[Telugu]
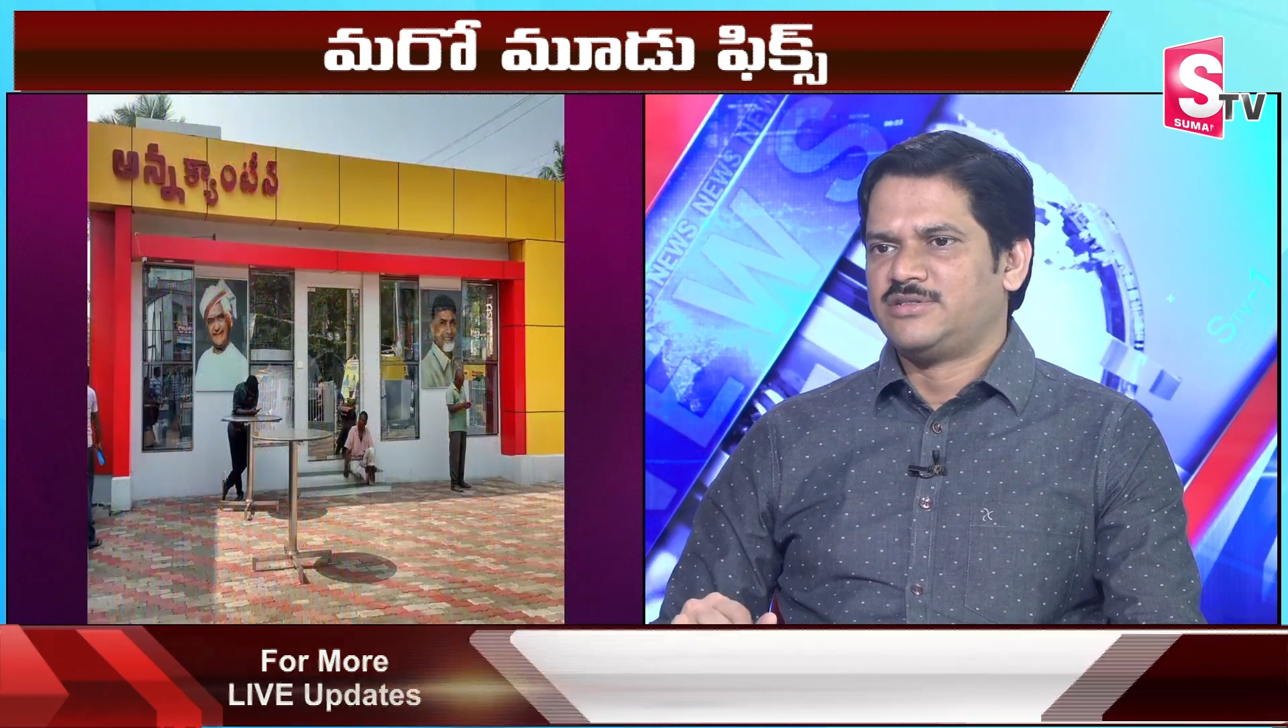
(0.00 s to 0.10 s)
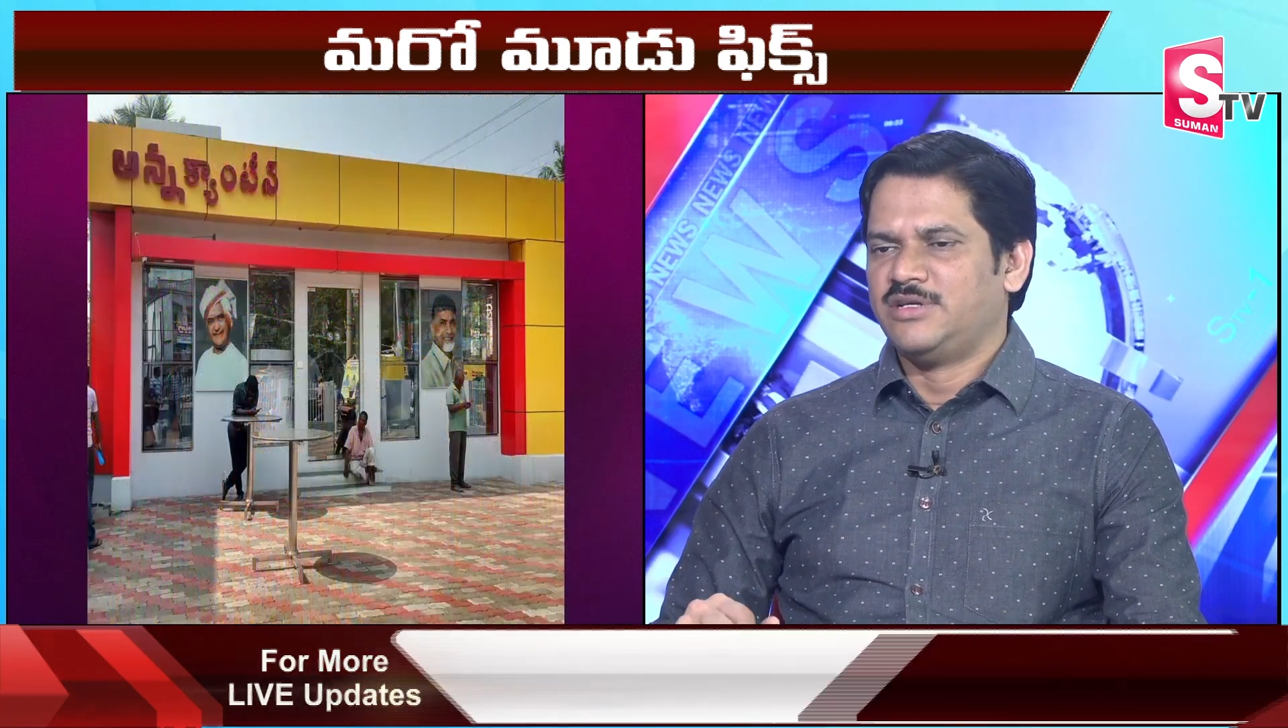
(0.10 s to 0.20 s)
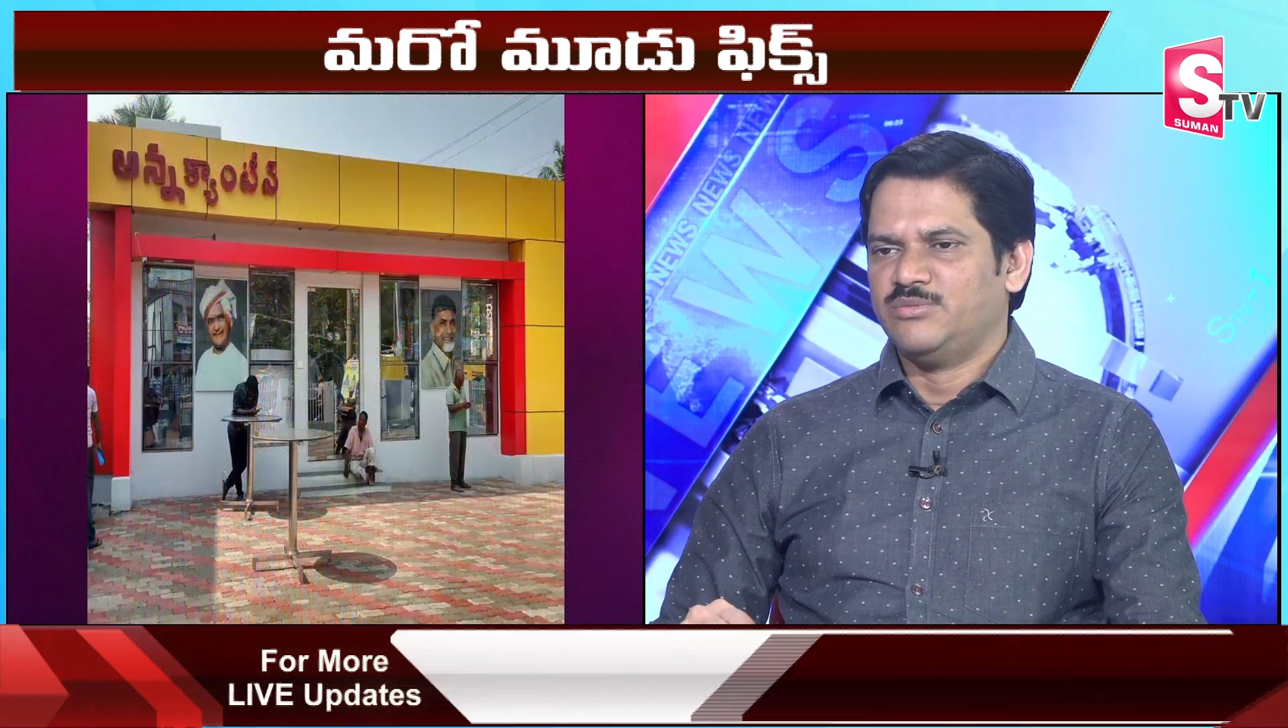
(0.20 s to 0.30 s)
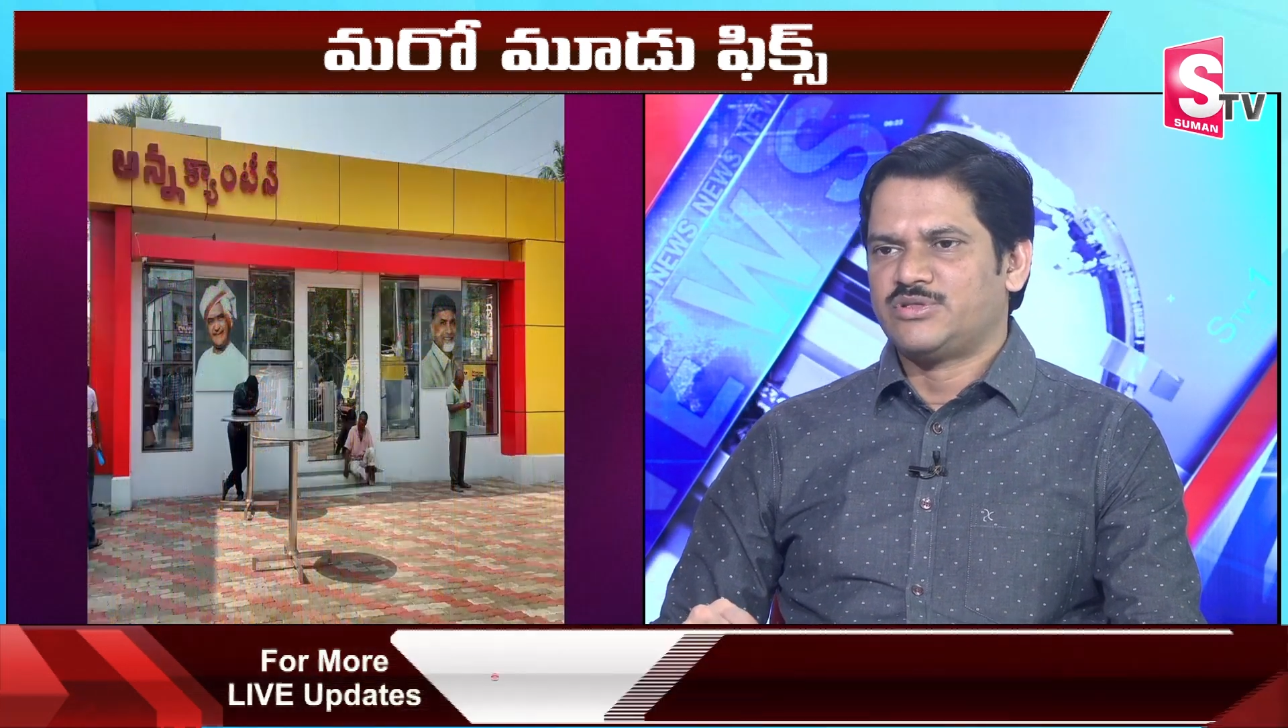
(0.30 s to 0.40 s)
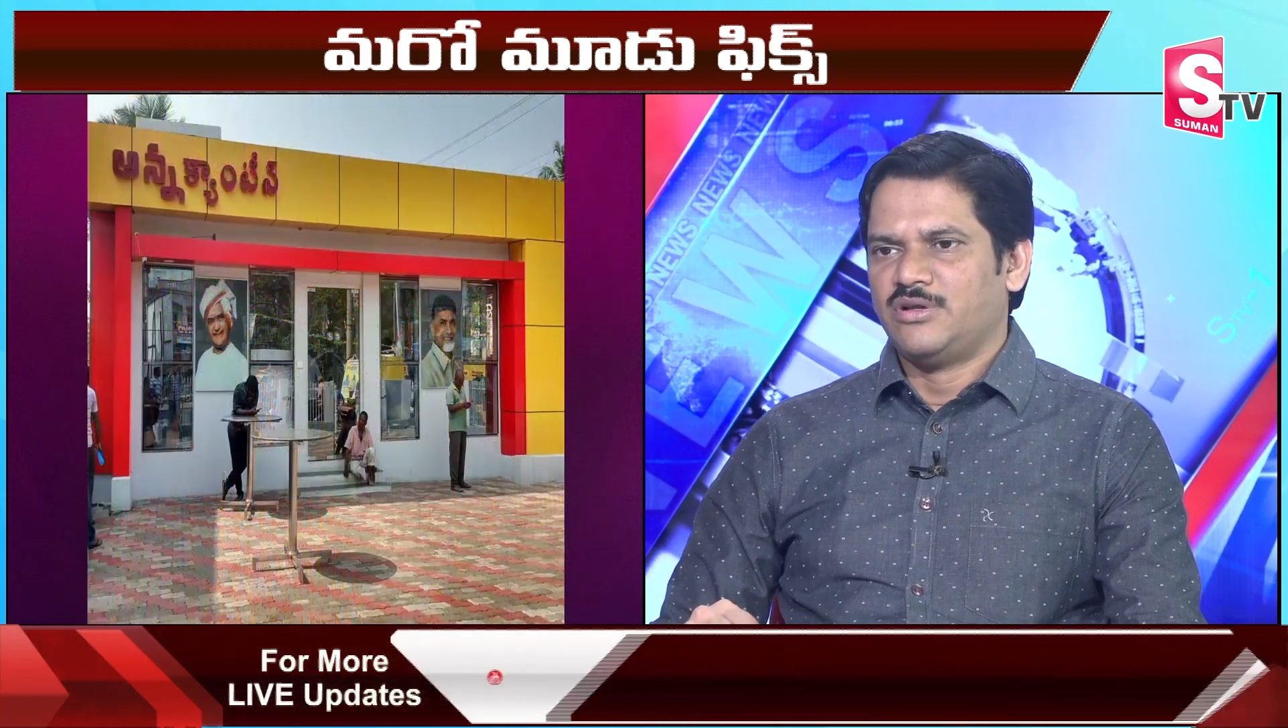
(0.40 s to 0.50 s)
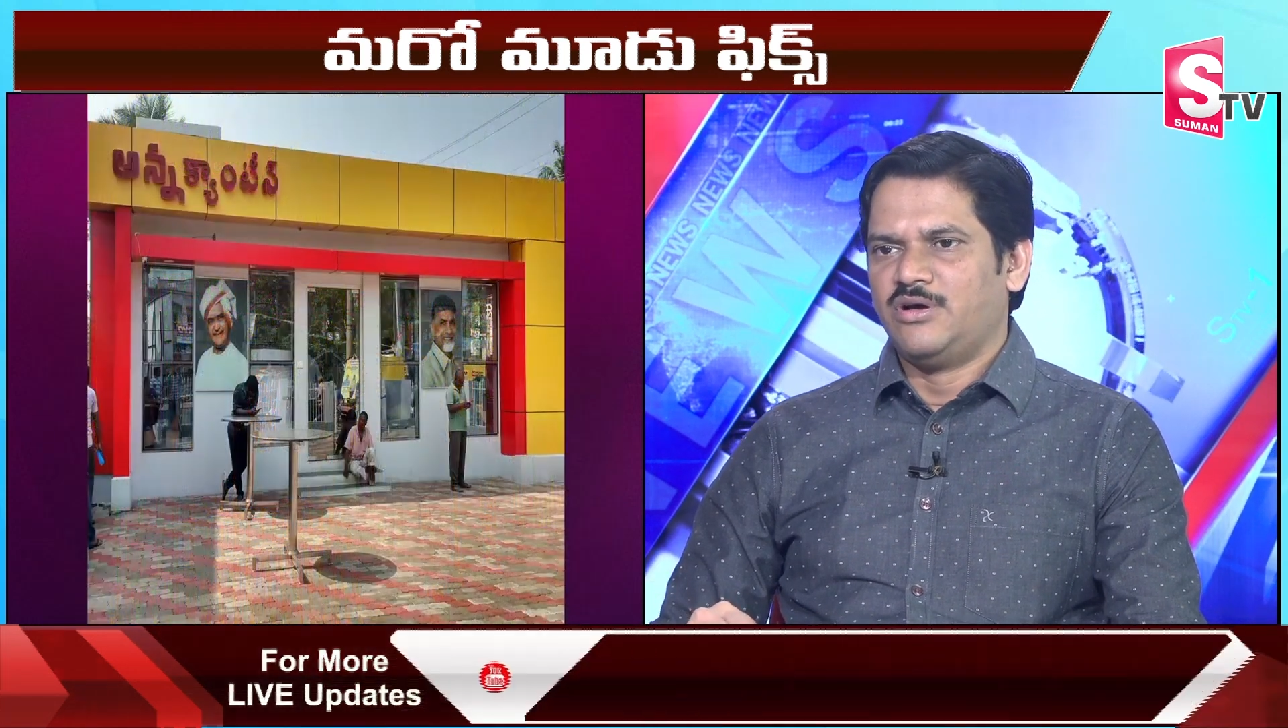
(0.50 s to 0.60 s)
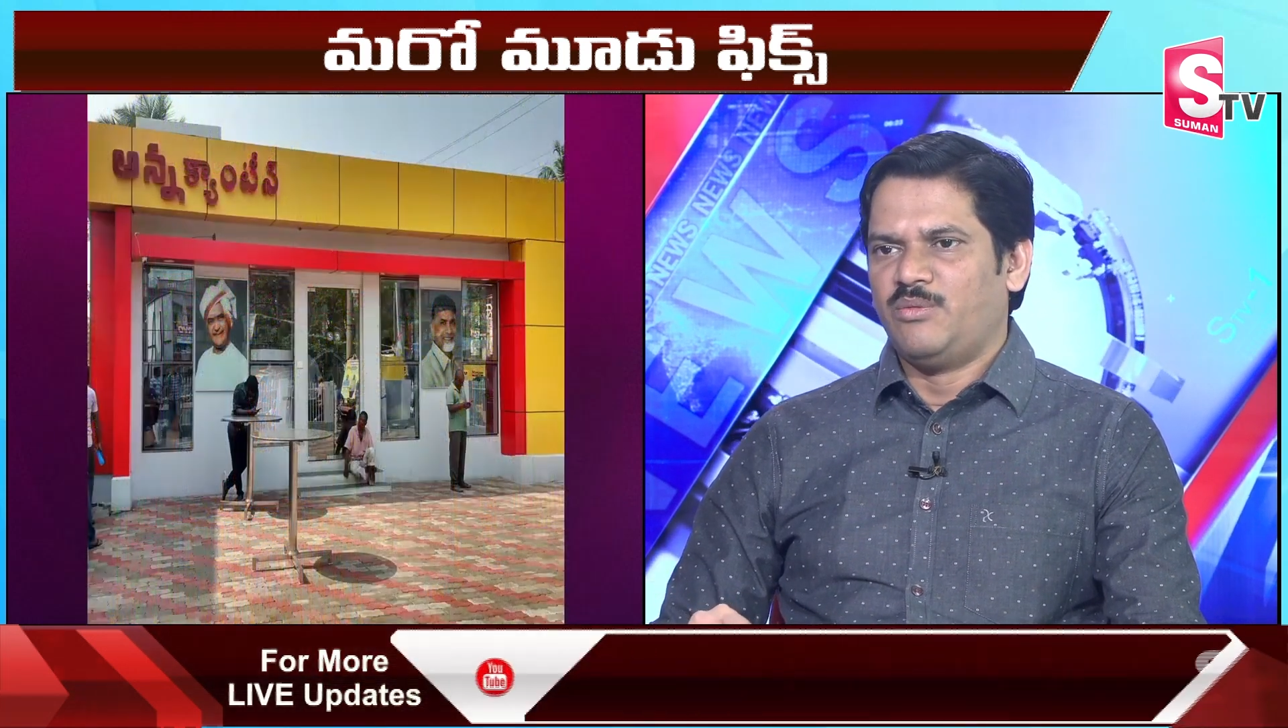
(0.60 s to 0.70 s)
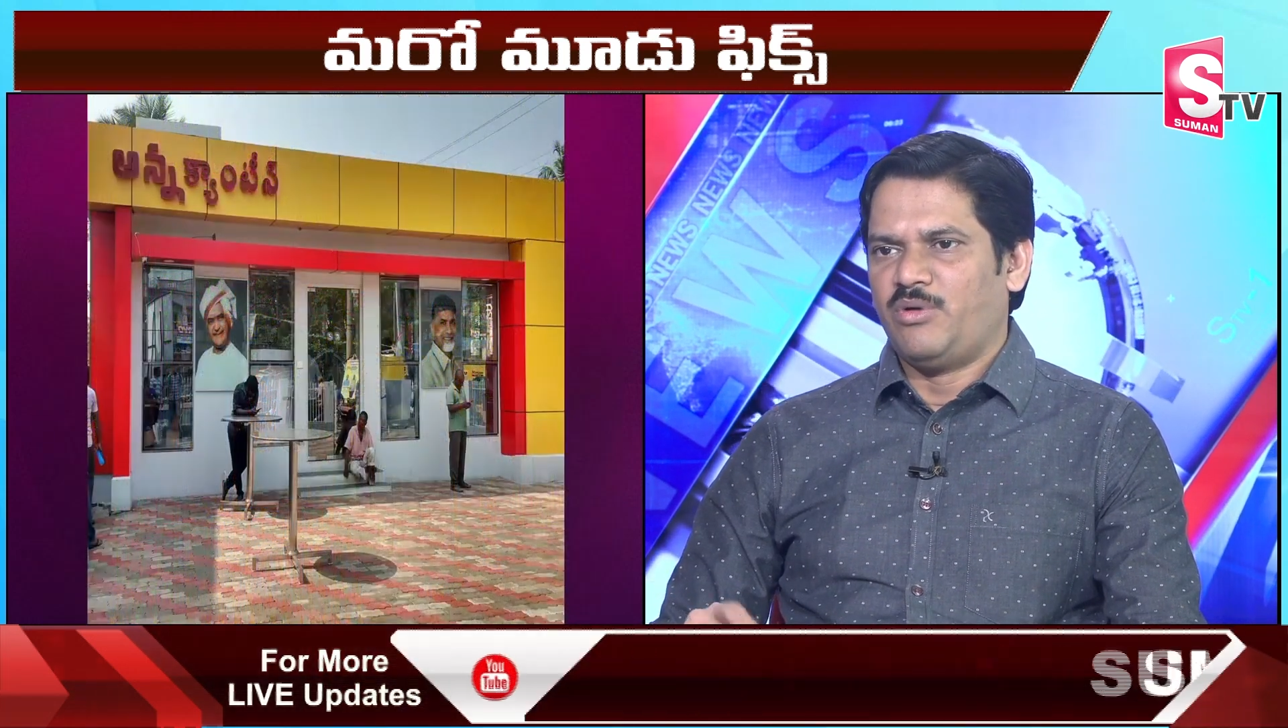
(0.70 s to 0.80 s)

స్కీమ్స్లో